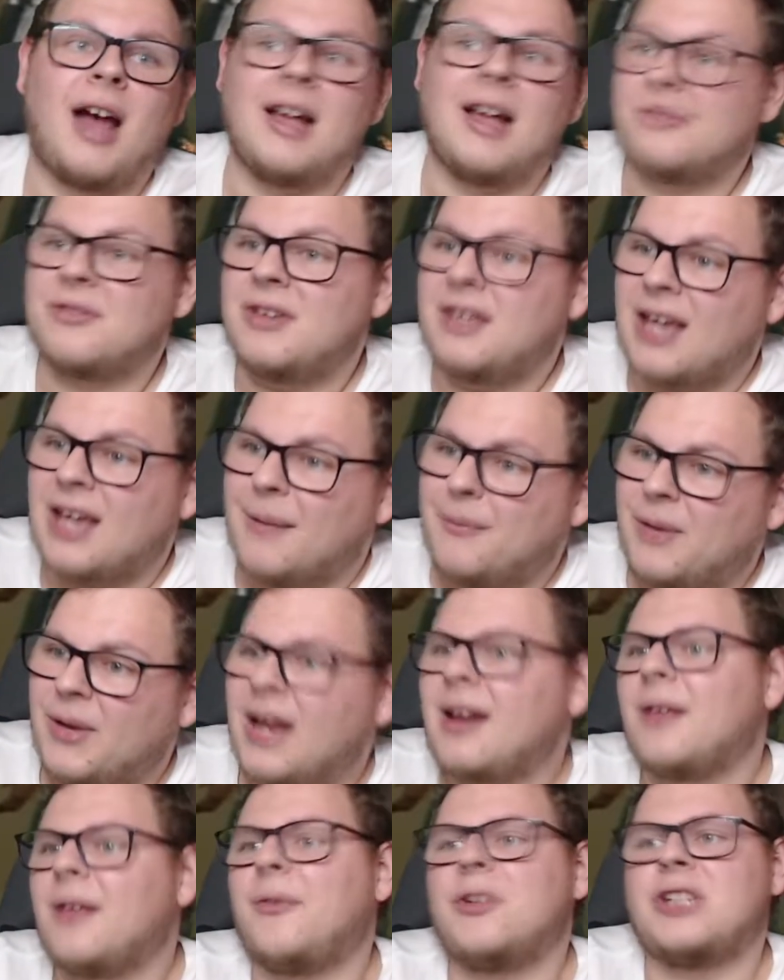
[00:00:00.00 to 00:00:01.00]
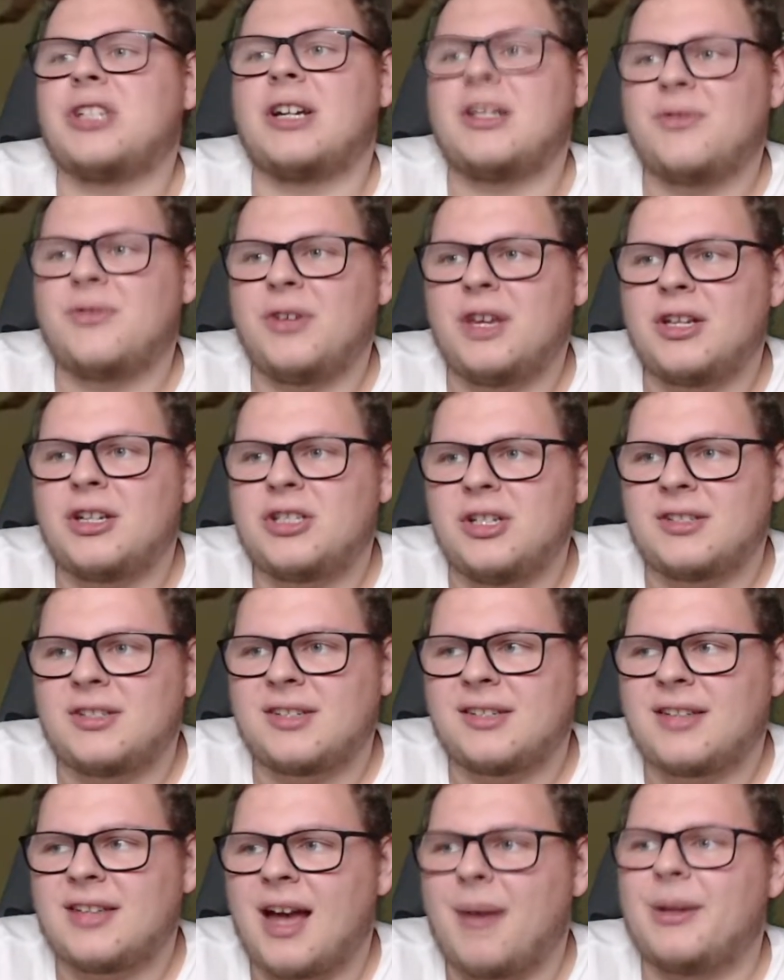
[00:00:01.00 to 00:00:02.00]
Also ich habe jegliches Verständnis für jeden
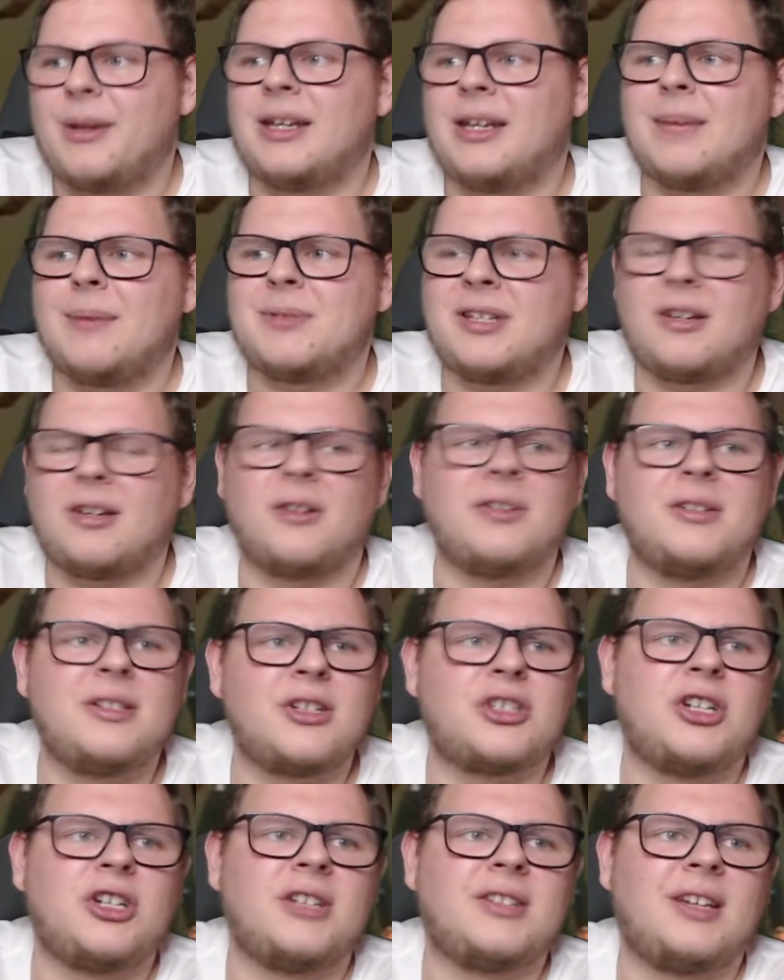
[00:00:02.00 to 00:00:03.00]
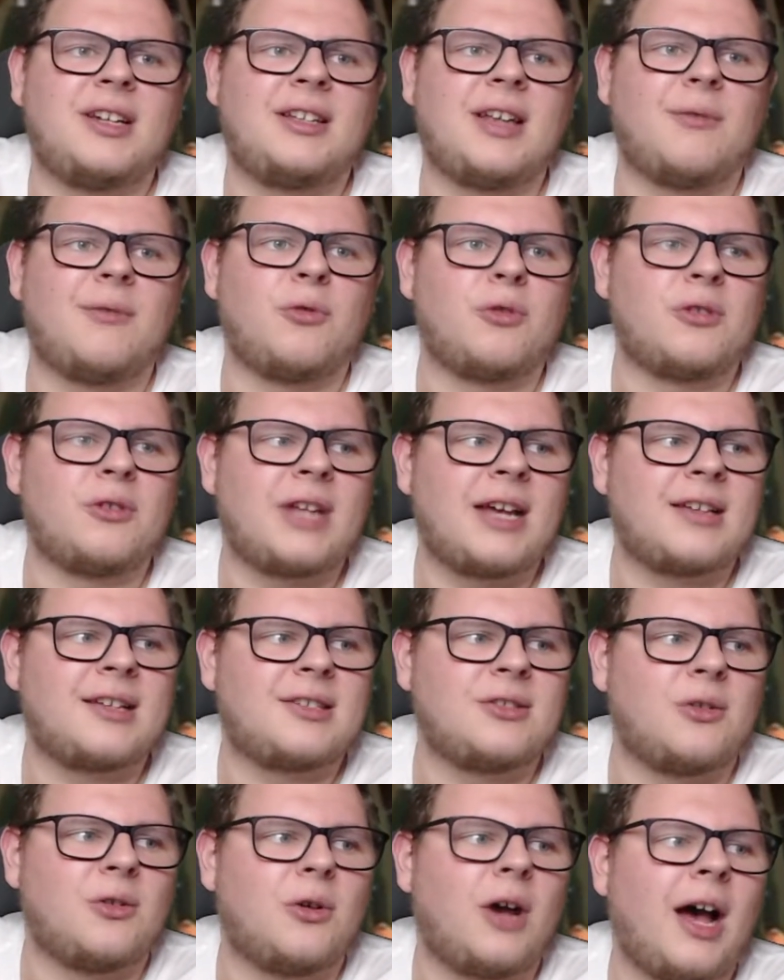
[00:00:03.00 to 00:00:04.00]
Schiedsrichter, aber dann gibt es halt auch diese Schiedsrichter, wo du
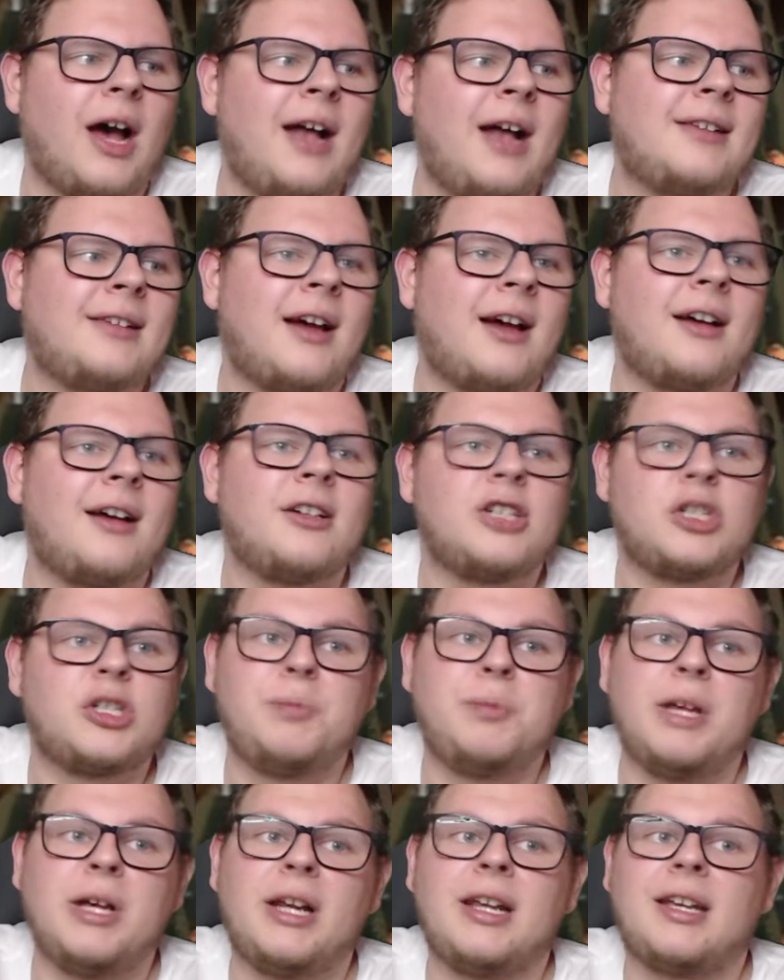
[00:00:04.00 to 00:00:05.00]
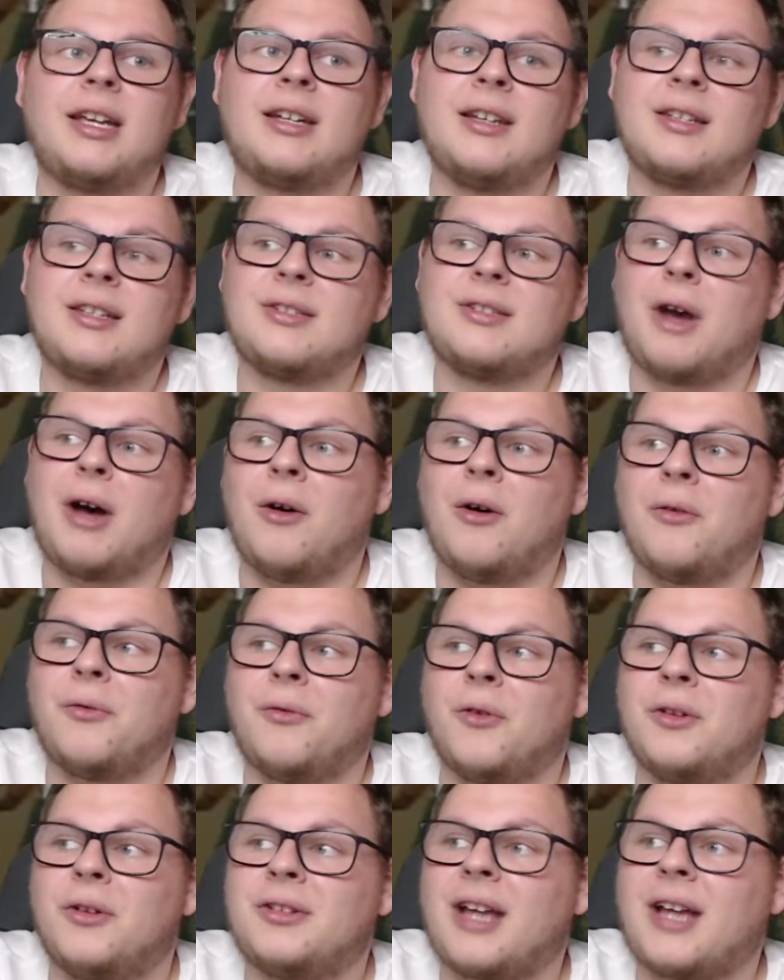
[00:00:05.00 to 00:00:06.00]
denkst so, Alter, spiel dich nicht so
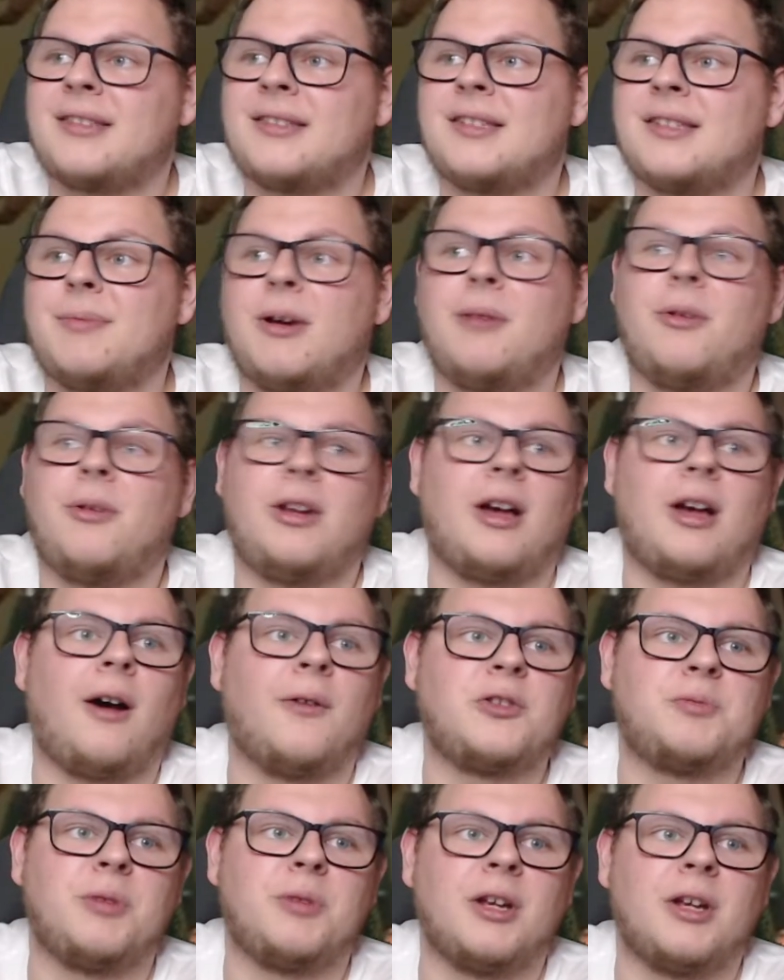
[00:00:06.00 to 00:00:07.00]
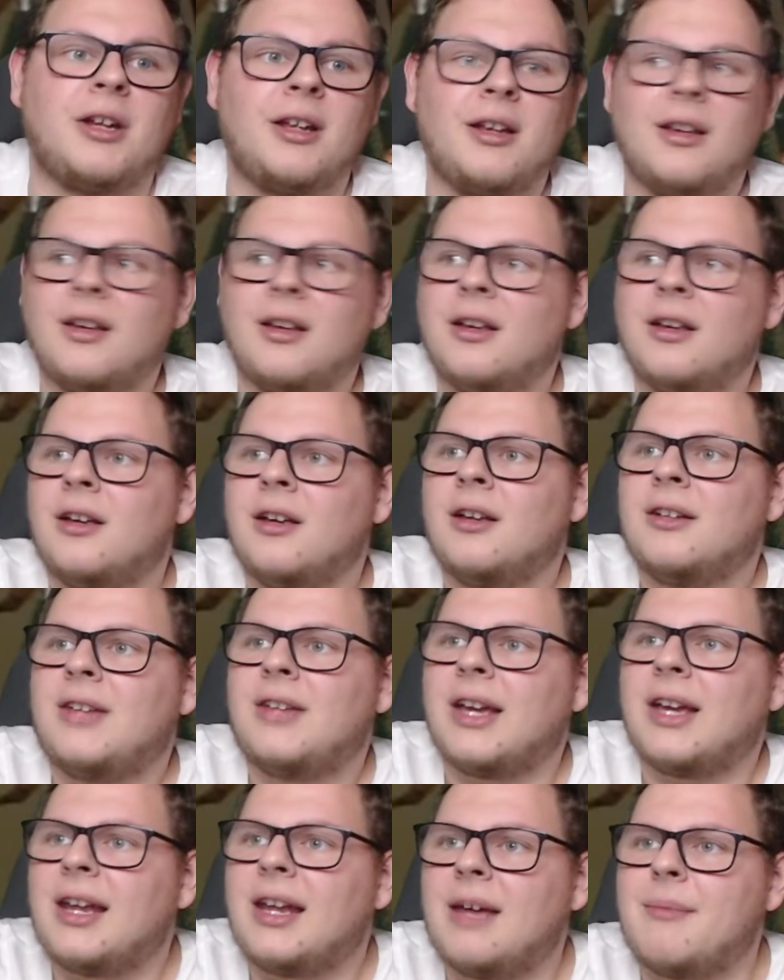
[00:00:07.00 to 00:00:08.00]
auf. Und das ist mal immer noch Aufspielen.
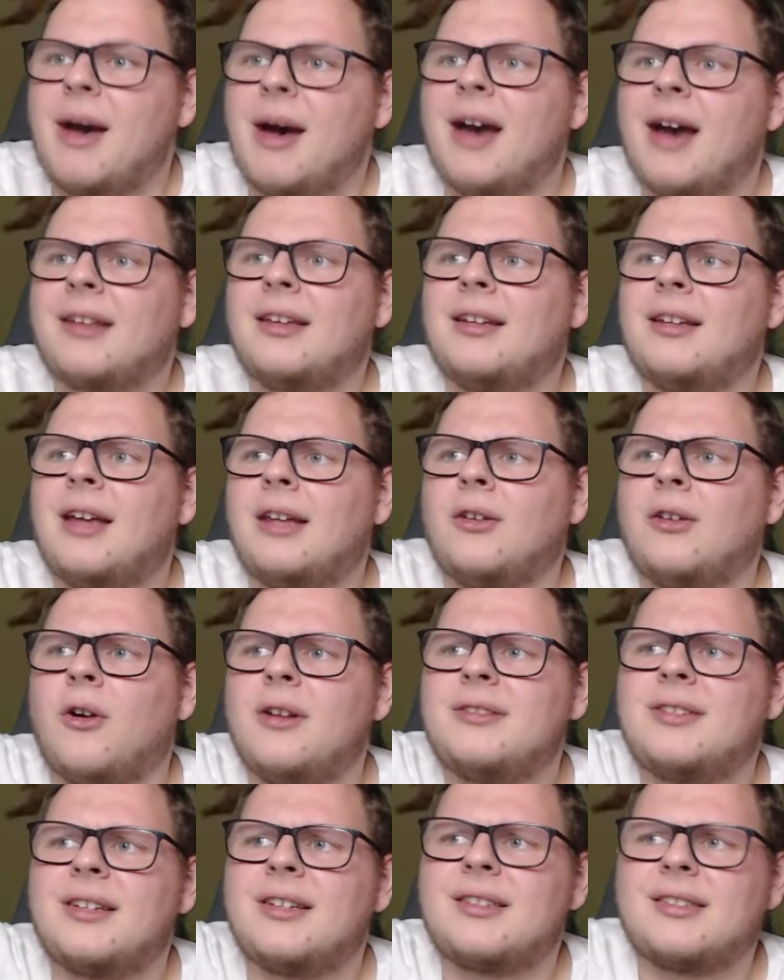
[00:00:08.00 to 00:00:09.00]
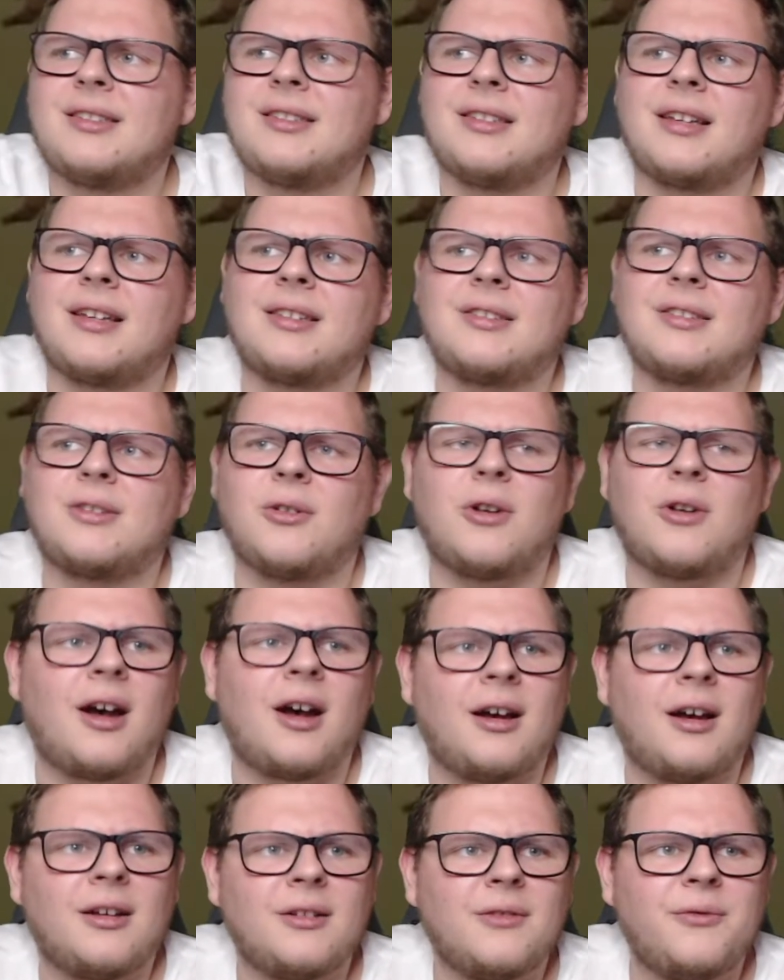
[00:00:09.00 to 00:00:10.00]
Digga, der macht in der 90. das
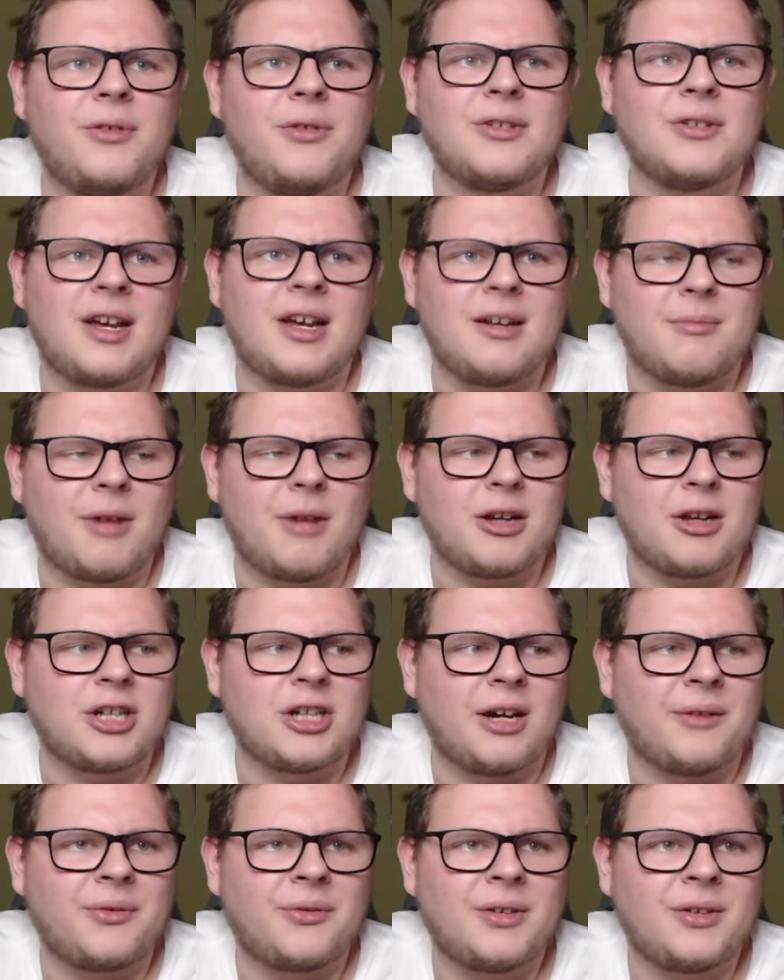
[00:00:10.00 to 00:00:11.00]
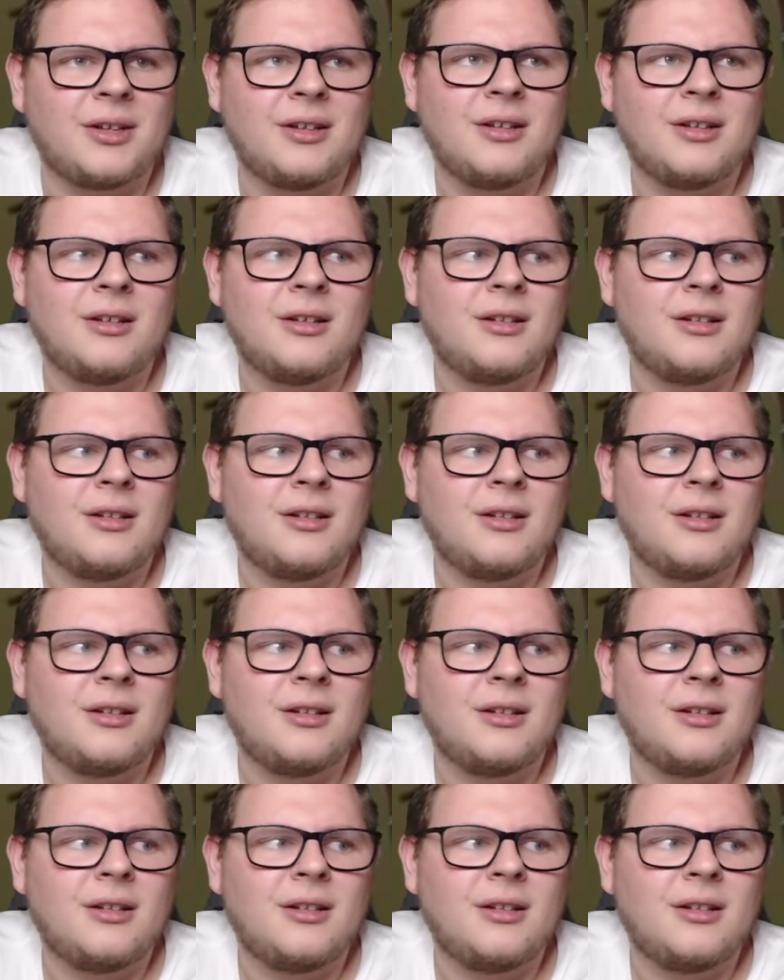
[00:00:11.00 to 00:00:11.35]
Tor für seine Mannschaft.